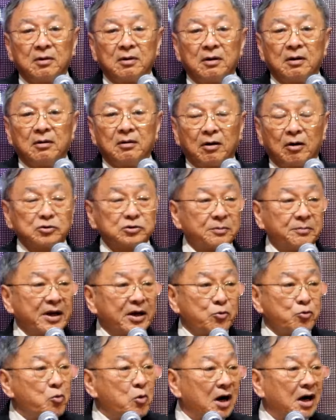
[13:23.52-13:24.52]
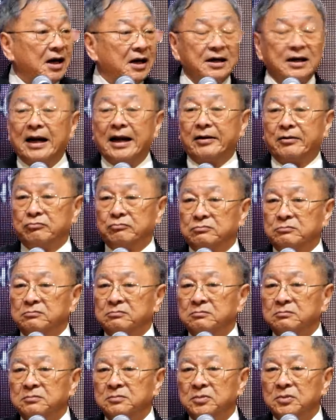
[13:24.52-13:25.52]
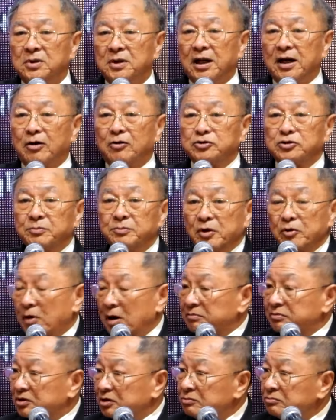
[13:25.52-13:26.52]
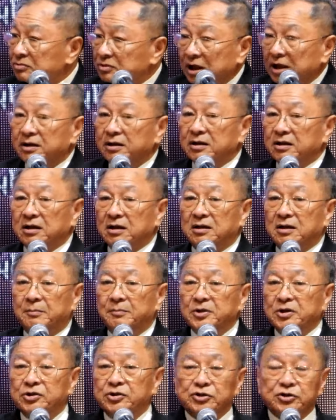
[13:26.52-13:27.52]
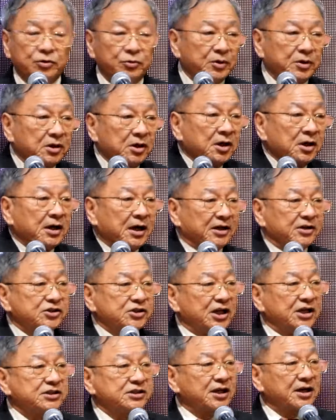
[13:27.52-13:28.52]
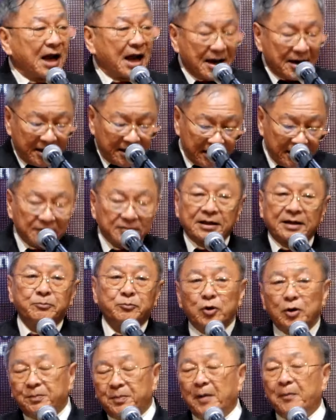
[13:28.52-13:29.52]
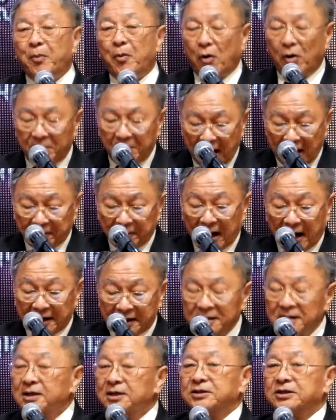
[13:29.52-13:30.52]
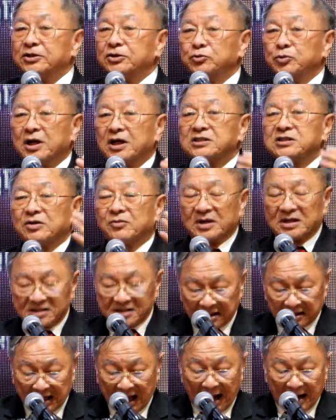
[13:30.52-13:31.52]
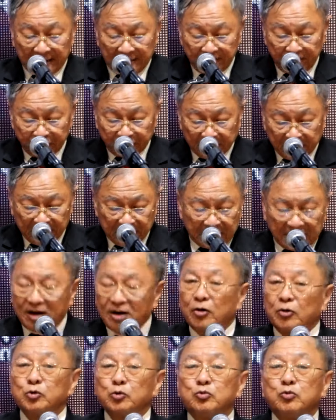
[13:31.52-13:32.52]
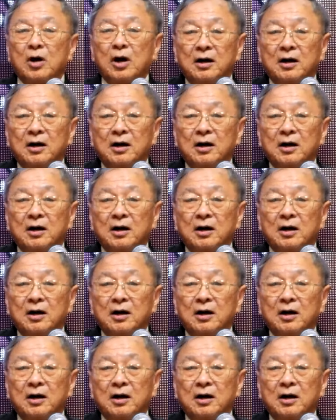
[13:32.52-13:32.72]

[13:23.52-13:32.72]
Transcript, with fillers: เราจะไม่กลัวอะไรอีกแล้วและเราจะมีความตื่นเต้นในการดำเนินชีวิตแห่งชัยชนะได้เต็มด้วยพระพรมากมายที่อยู่ในสวรรค์สถาน ถ้าเรารู้ว่า